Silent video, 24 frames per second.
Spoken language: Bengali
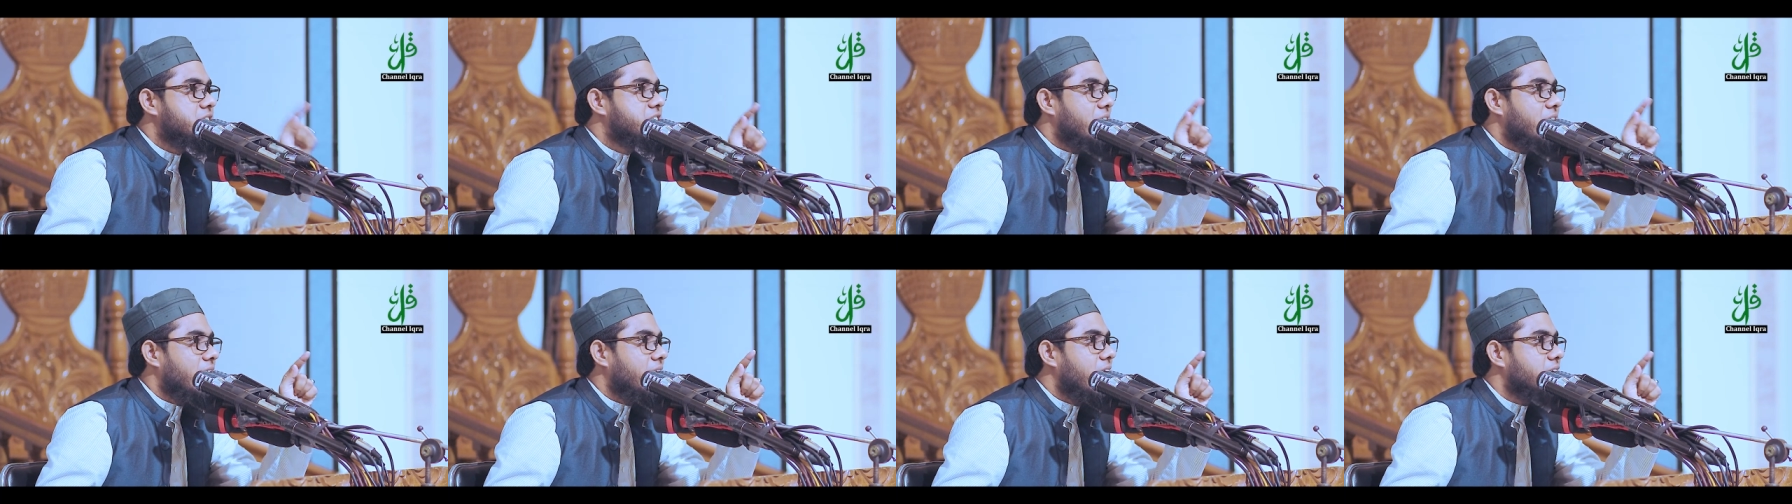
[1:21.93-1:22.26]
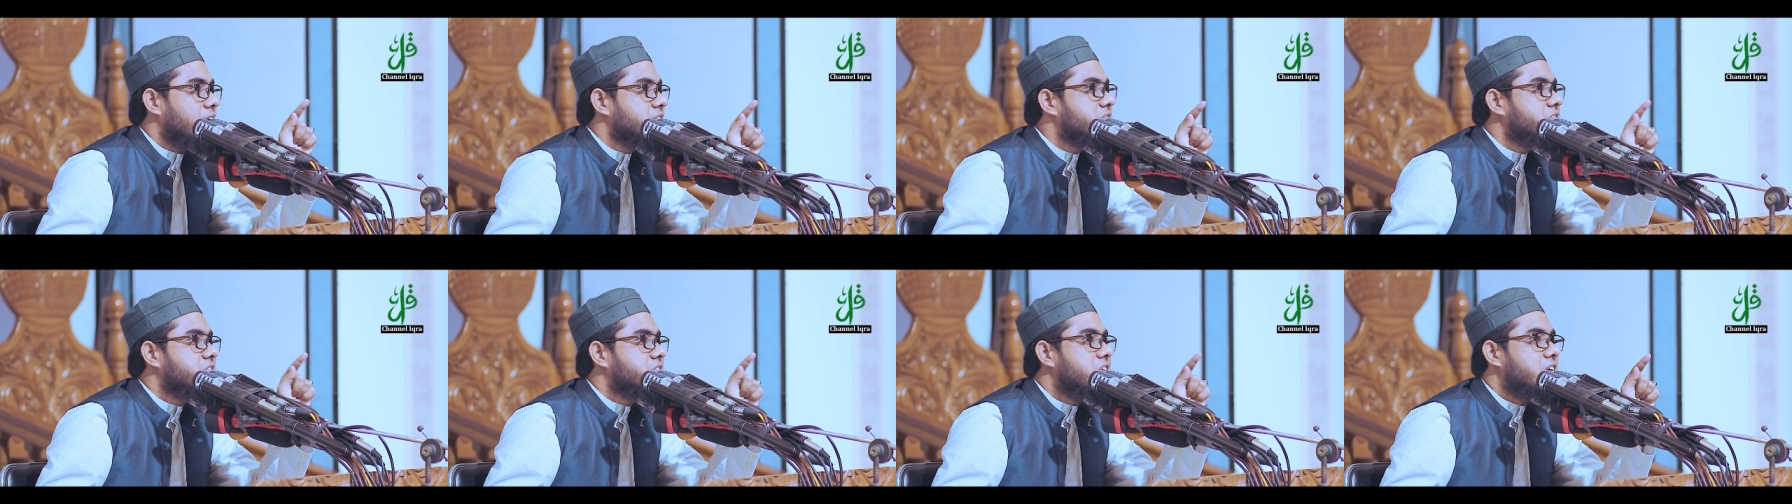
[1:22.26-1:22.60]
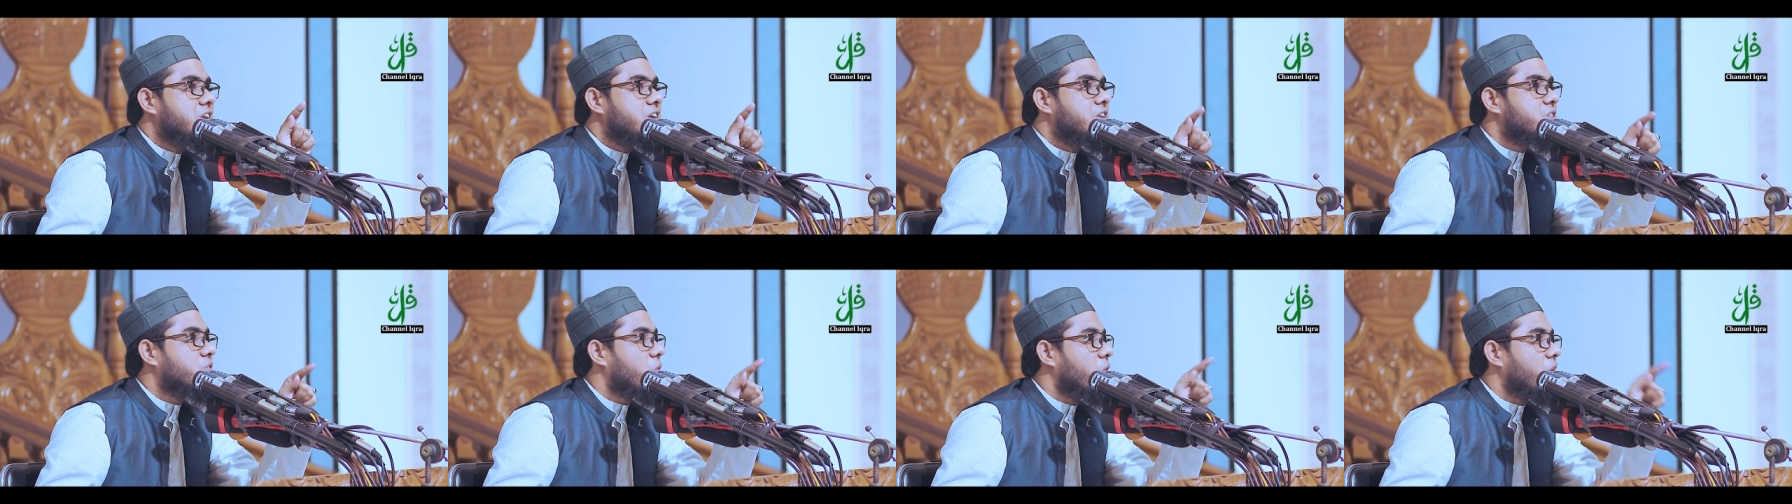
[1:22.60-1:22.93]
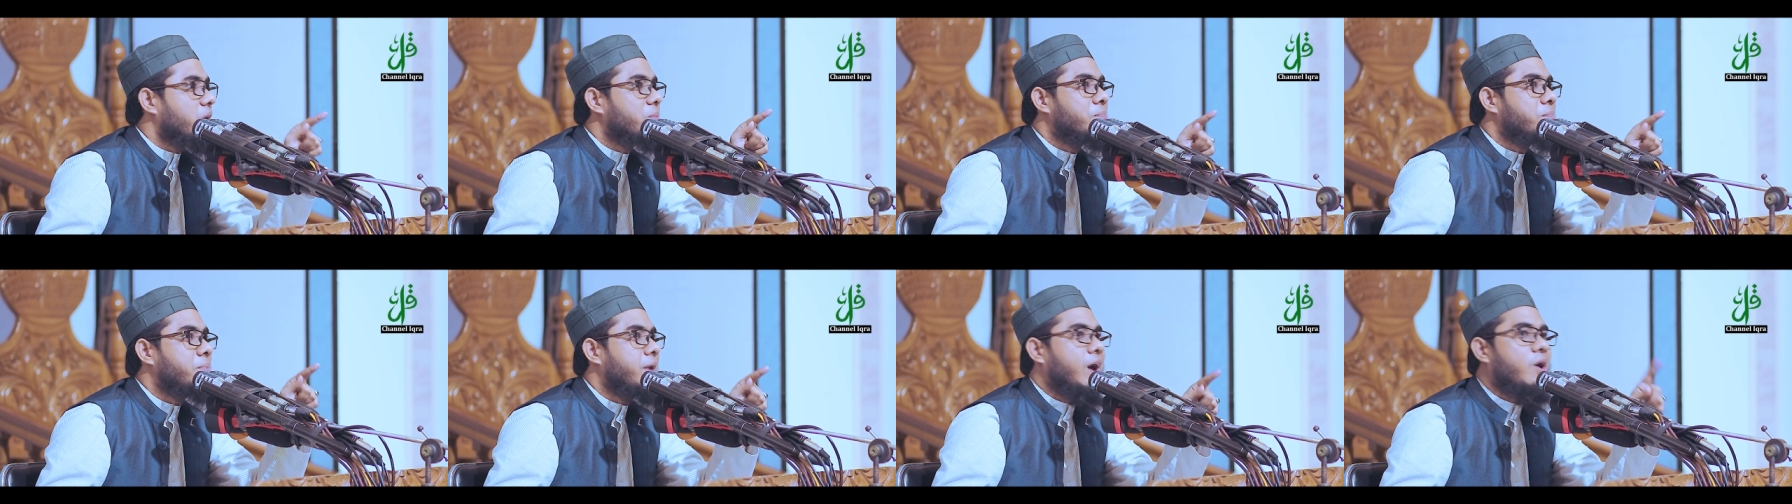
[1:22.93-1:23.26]
যারা স্ত্রীর
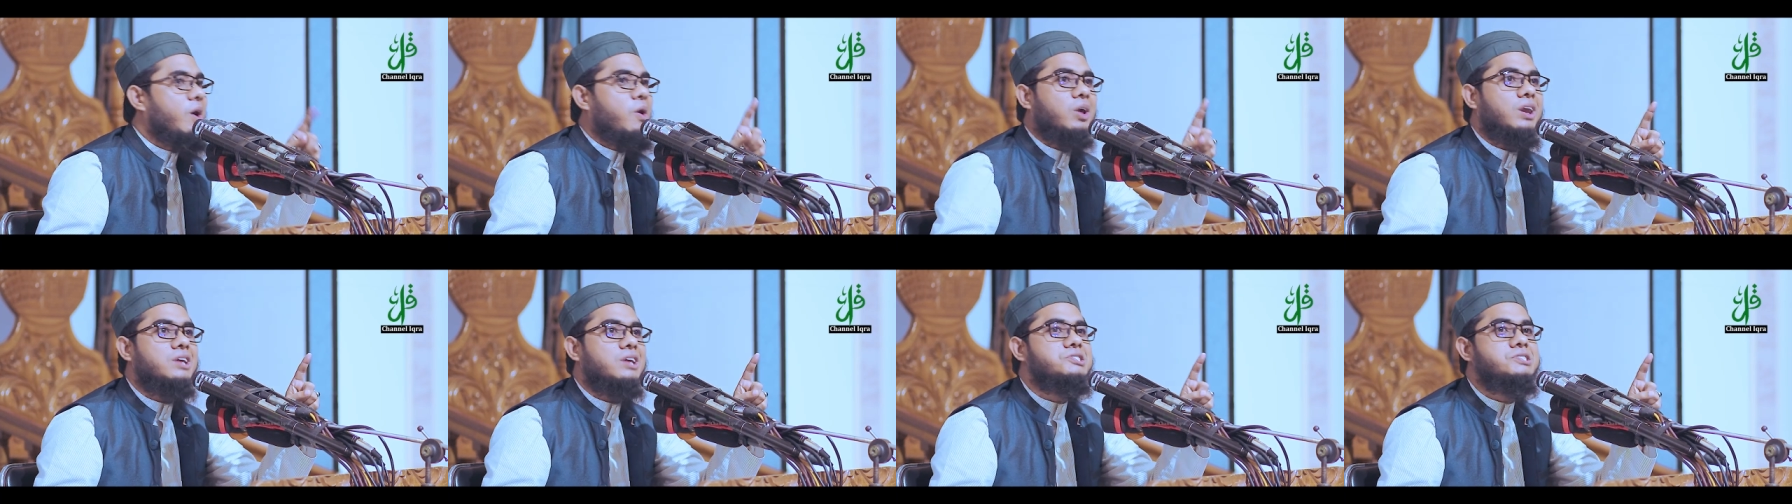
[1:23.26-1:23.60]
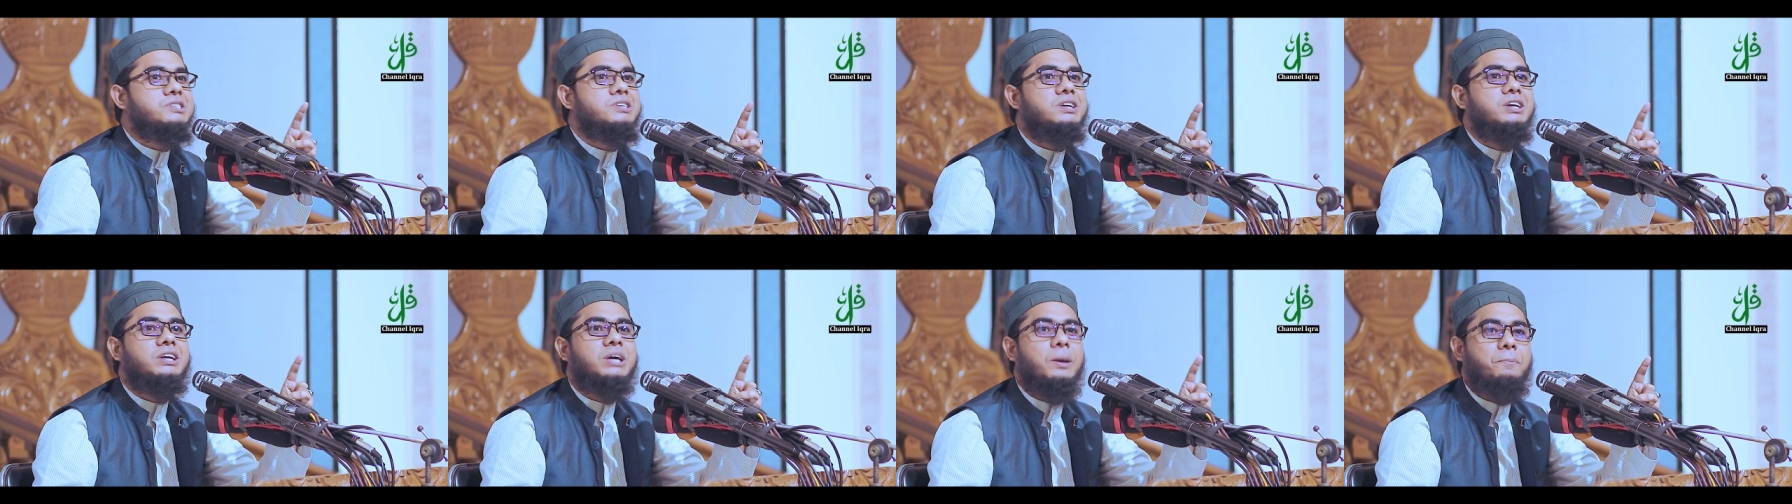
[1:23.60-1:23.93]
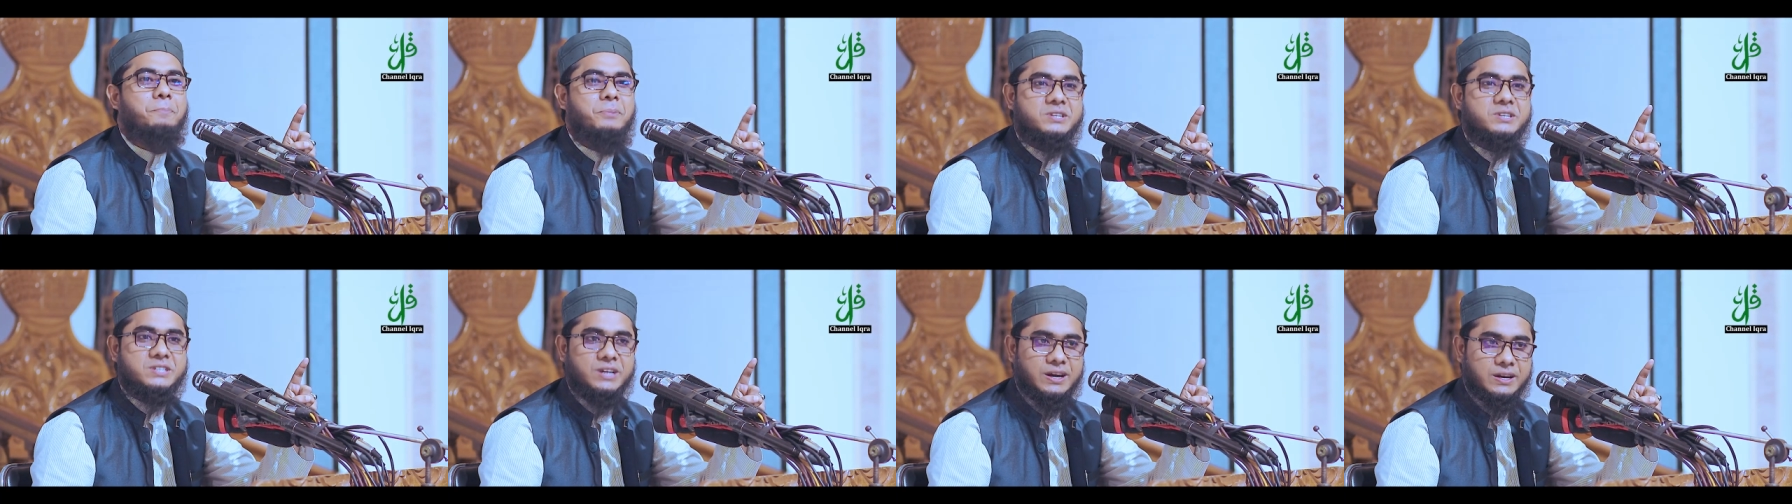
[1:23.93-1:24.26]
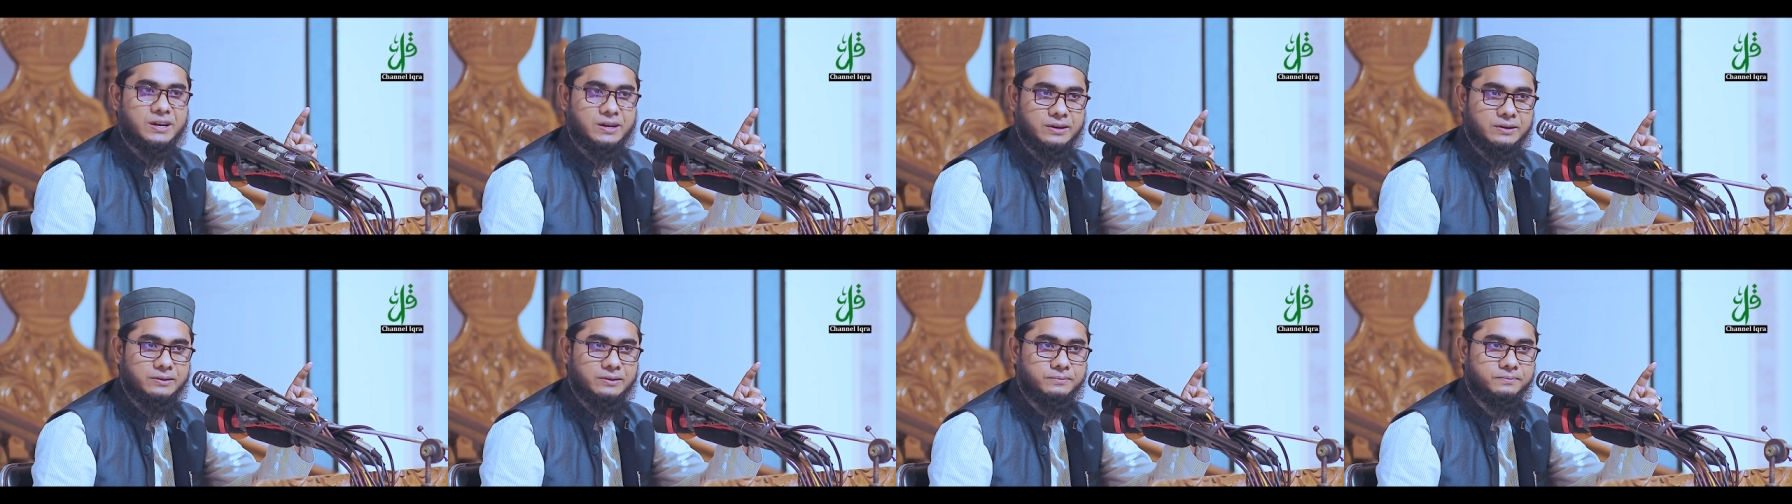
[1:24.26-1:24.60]
ঘরে মেয়ে হলে স্ত্রীকে পিটান